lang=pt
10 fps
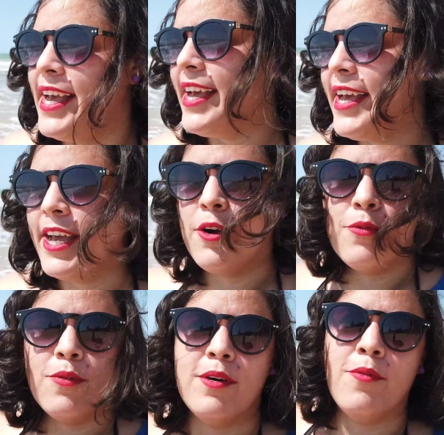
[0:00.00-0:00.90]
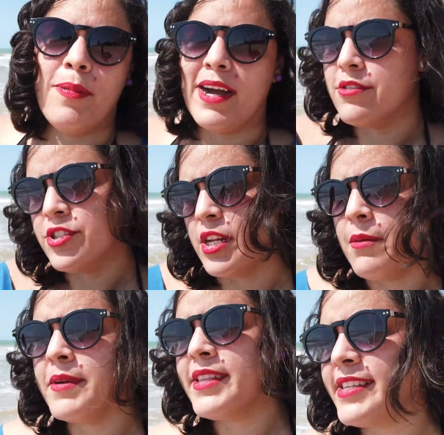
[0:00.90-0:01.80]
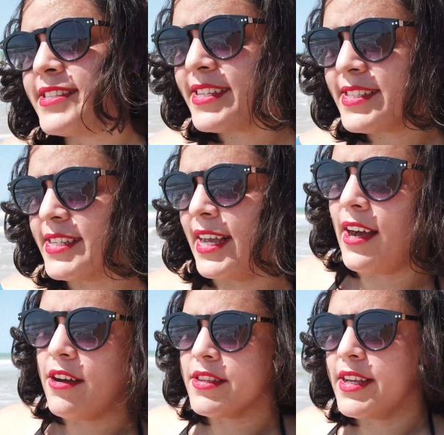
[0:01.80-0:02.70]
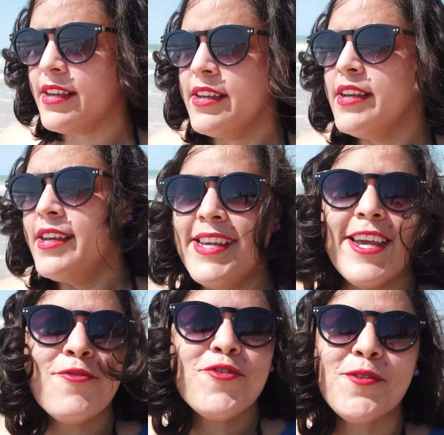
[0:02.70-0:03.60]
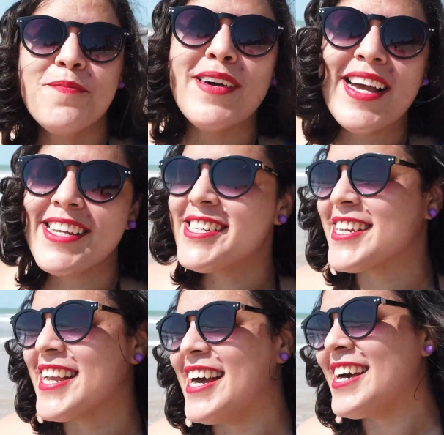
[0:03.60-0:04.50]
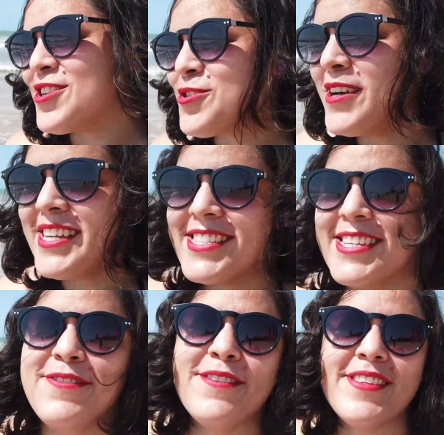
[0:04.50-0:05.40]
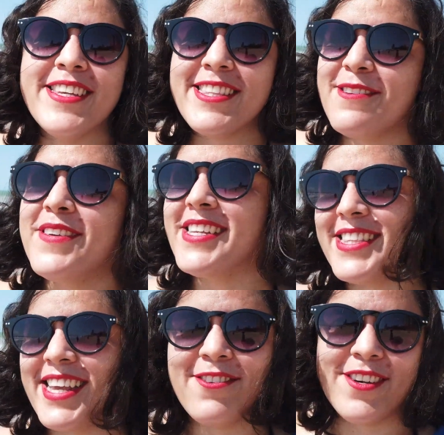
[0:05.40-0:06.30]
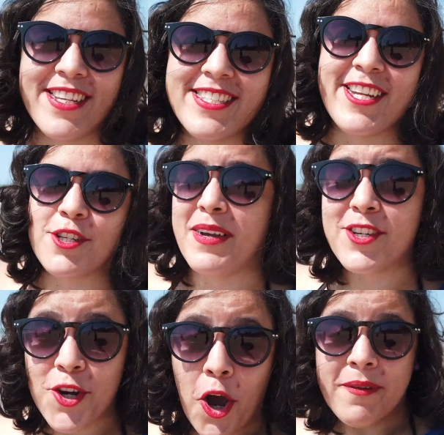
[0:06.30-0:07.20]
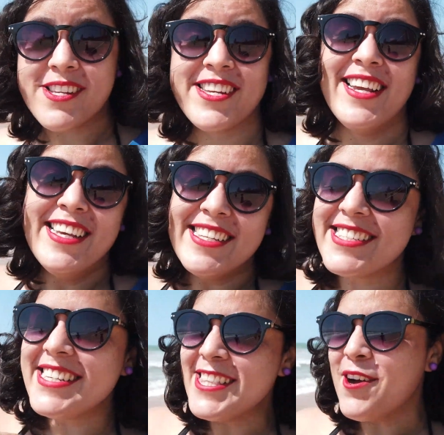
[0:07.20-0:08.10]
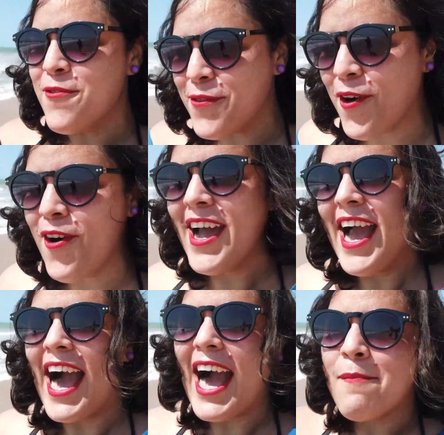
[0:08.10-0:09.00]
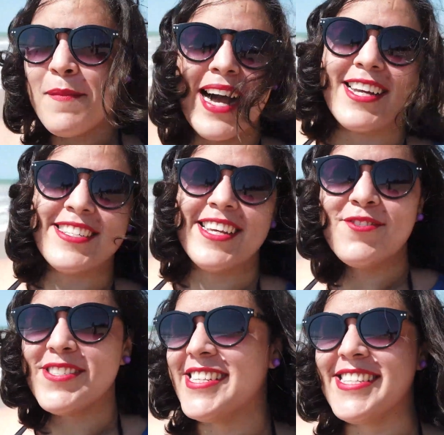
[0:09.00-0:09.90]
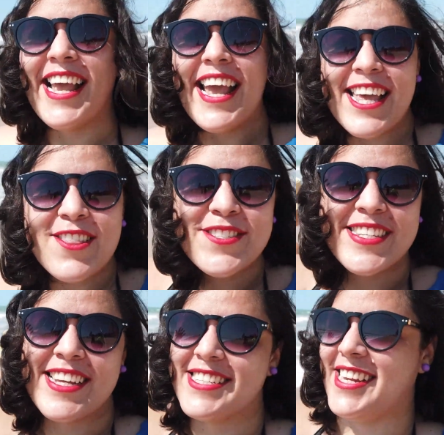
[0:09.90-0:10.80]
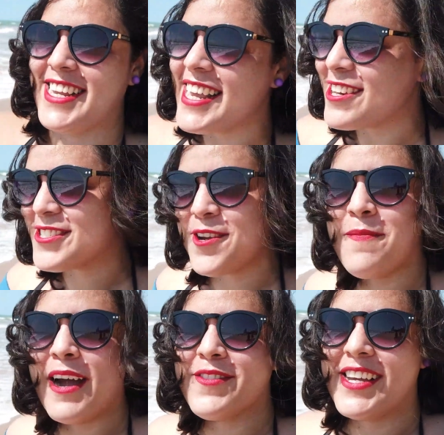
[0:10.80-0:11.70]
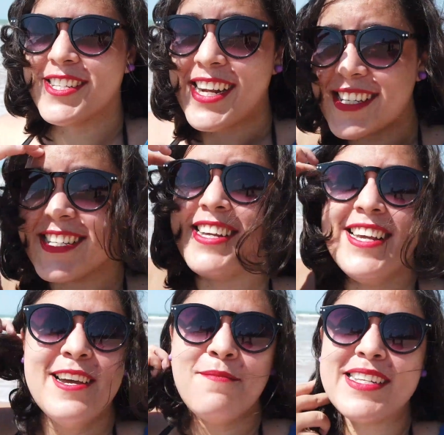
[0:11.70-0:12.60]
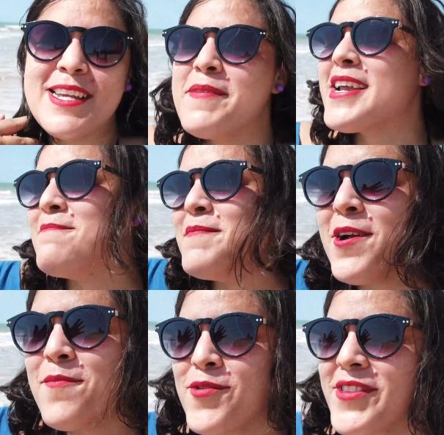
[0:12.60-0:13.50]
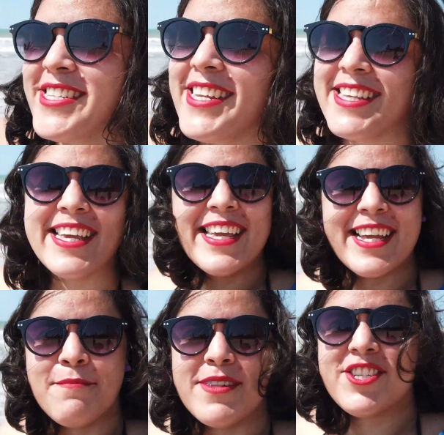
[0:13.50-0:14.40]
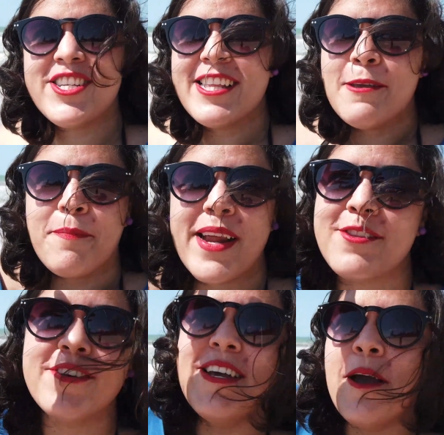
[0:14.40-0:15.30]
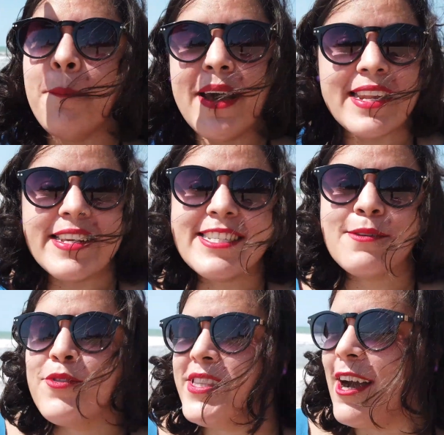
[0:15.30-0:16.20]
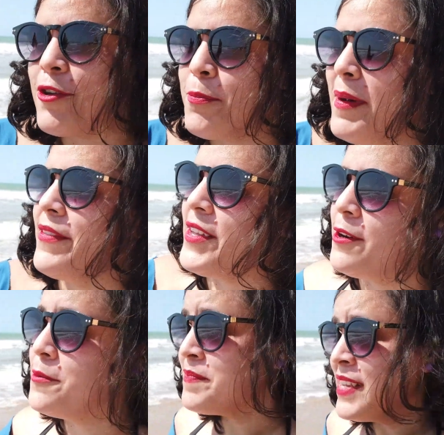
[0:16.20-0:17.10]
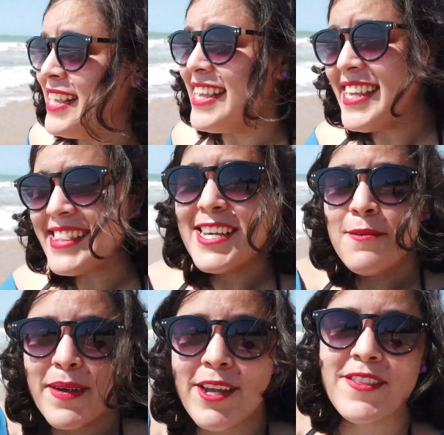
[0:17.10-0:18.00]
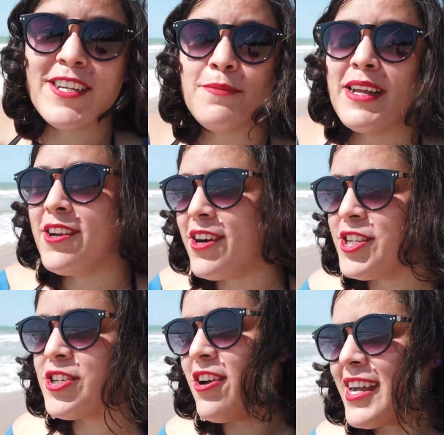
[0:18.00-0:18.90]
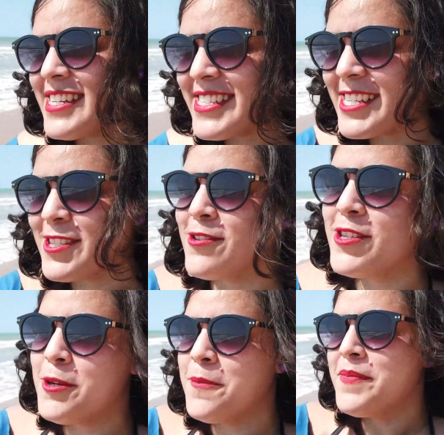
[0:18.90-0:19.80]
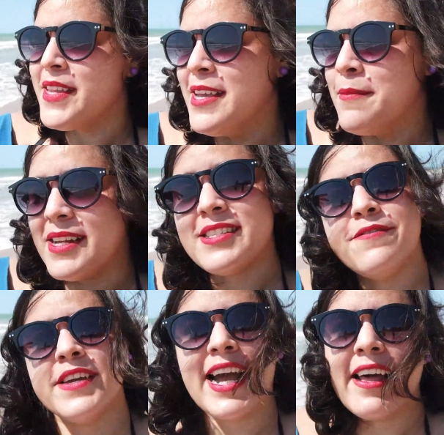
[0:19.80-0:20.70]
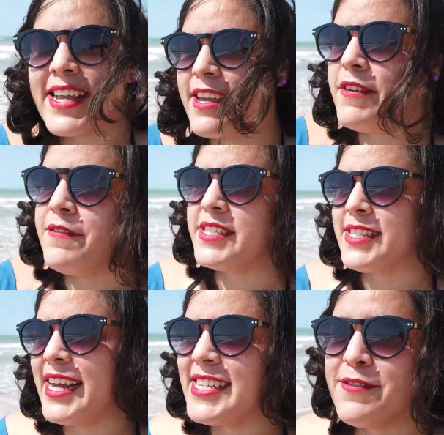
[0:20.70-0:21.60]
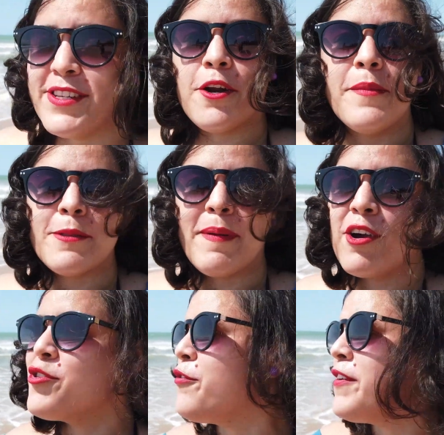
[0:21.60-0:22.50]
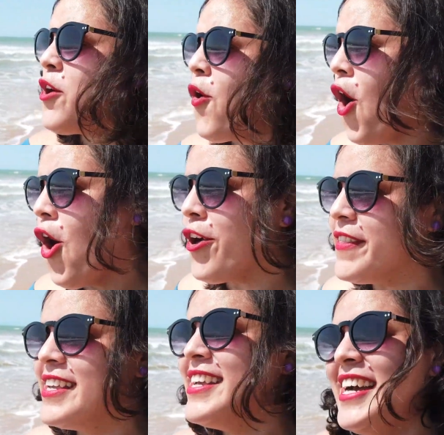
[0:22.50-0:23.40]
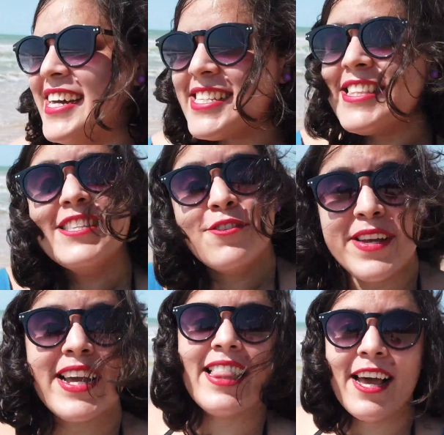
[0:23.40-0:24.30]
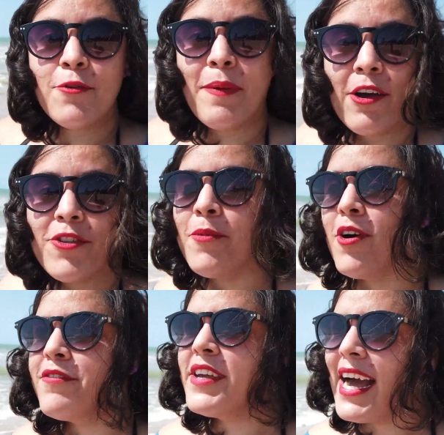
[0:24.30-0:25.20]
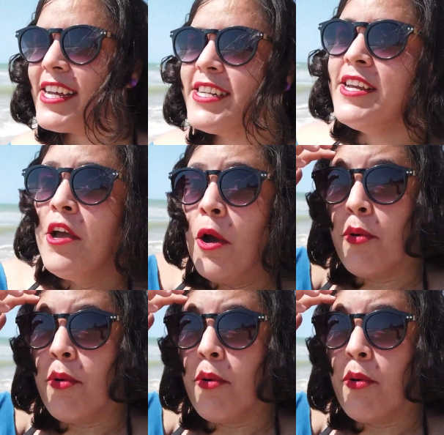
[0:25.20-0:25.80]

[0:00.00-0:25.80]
é um, um bairro extremamente residencial, né? E é um dos mais caros do Recife, evidentemente, né? É uma das áreas mais nobres, se não for a mais, né? Não sei se é Elo, se é a Jaqueira, se é o bairro das Graças, mas abriga meio mundo de gente rica, né? cheio de prédio belíssimo, de alto padrão e também uma das melhores localizações para se ficar, né? Quem vem visitar Recife geralmente pergunta, fica onde? A gente diz, fica lá no bairro de Boa Viagem,